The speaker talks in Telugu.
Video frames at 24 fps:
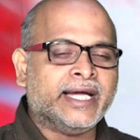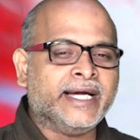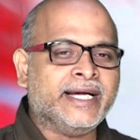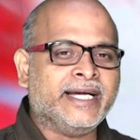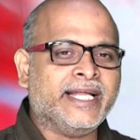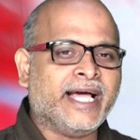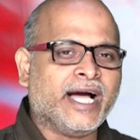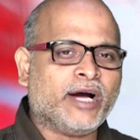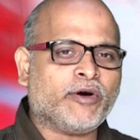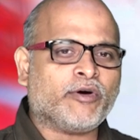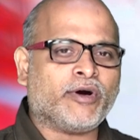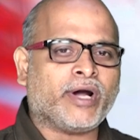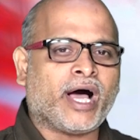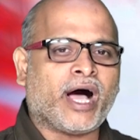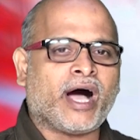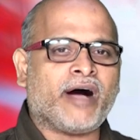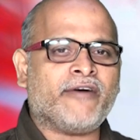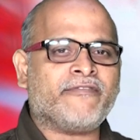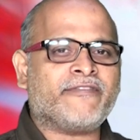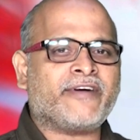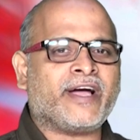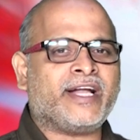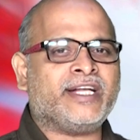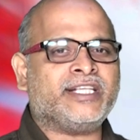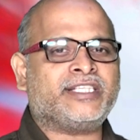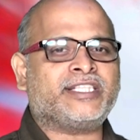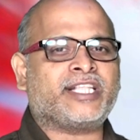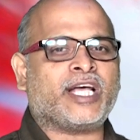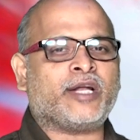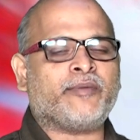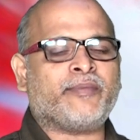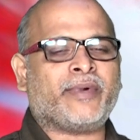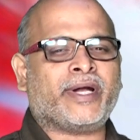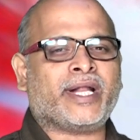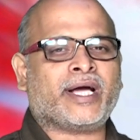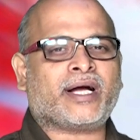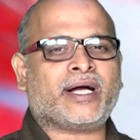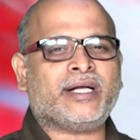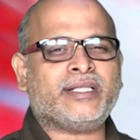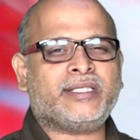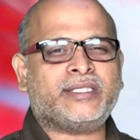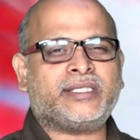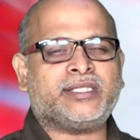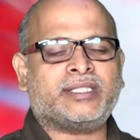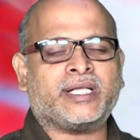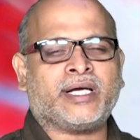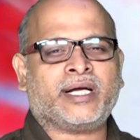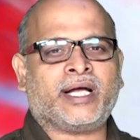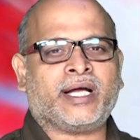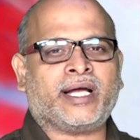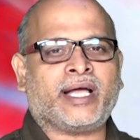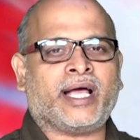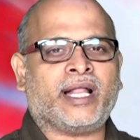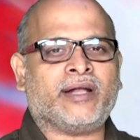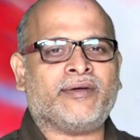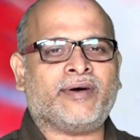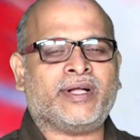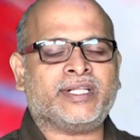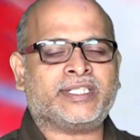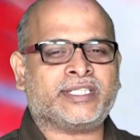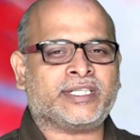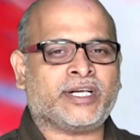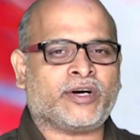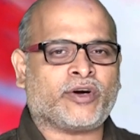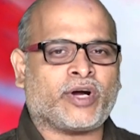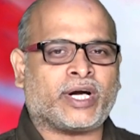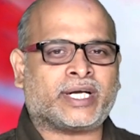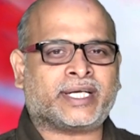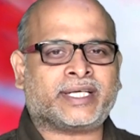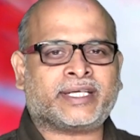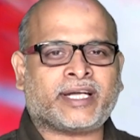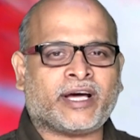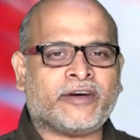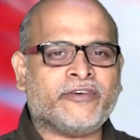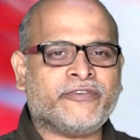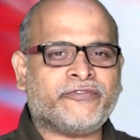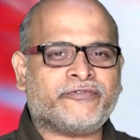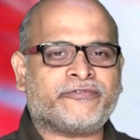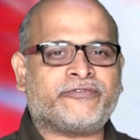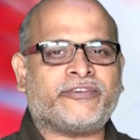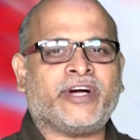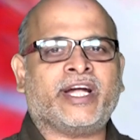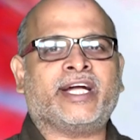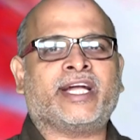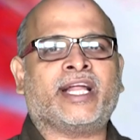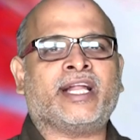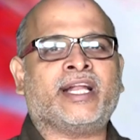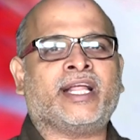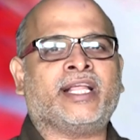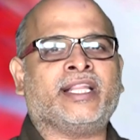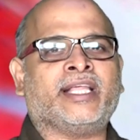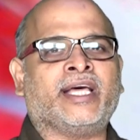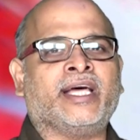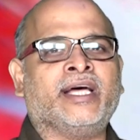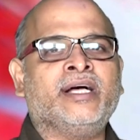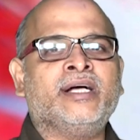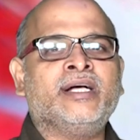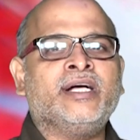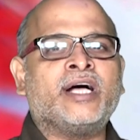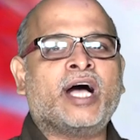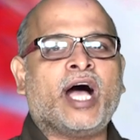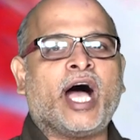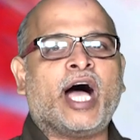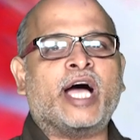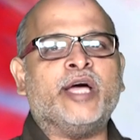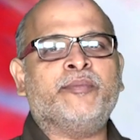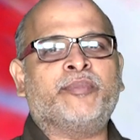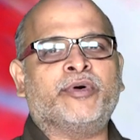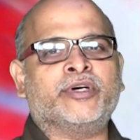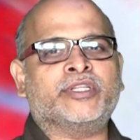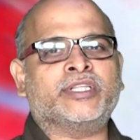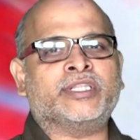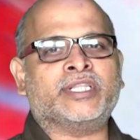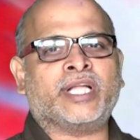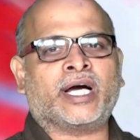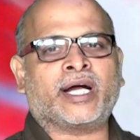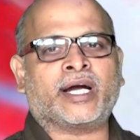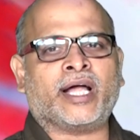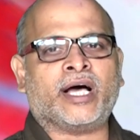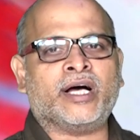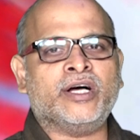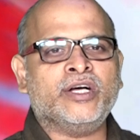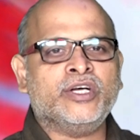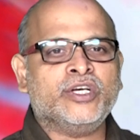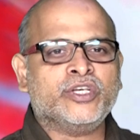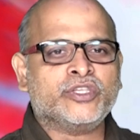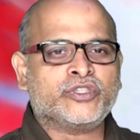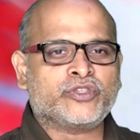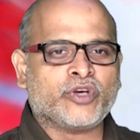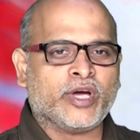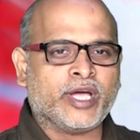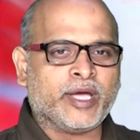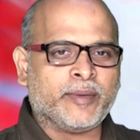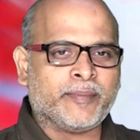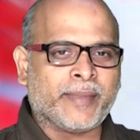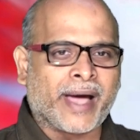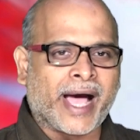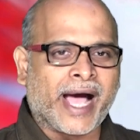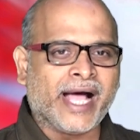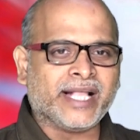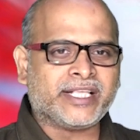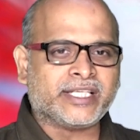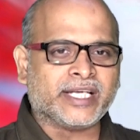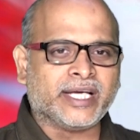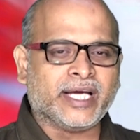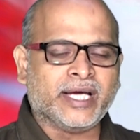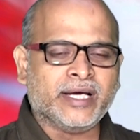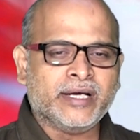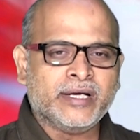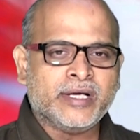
ఇండియా కూడా ఆఫ్ఘనిస్తాన్ పైన ఖచ్చితంగా గెలవాల్సిన ఒక టఫ్ ఫైట్ అనేది అయిపోతుంది అక్కడ సో ఈ మ్యాచ్